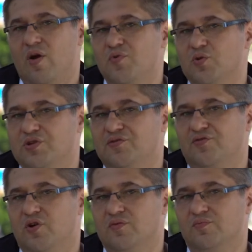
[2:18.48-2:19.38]
kłębią się w
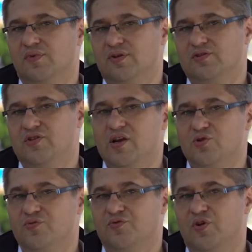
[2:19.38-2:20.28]
Twoim
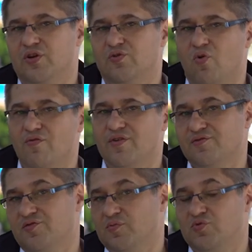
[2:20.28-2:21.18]
sercu, w Twojej
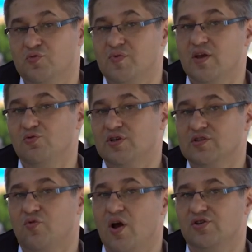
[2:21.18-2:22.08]
głowie, w Twoim sumieniu,
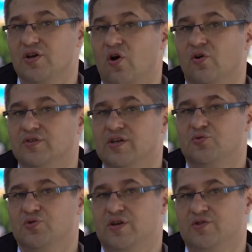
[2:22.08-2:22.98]
jest właśnie On,
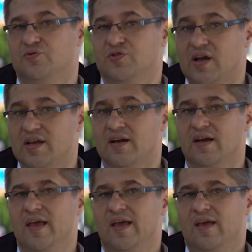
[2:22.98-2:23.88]
Jezus Chrystus. Tak jak
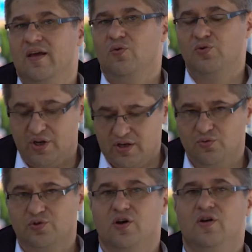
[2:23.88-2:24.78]

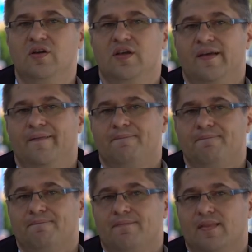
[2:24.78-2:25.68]
uczynił to
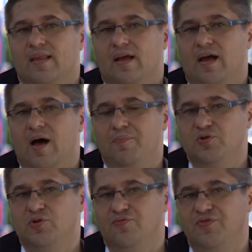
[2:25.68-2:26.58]

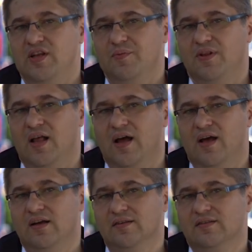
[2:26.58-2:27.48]
apostoł Filip
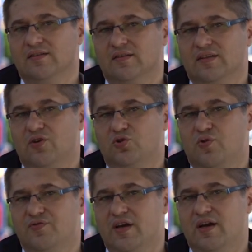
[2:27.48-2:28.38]
dla tego
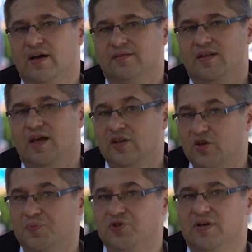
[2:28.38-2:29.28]
człowieka, dla
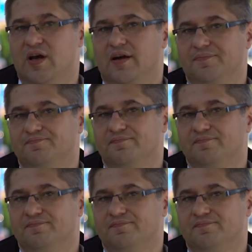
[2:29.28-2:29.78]
Etiopczyka,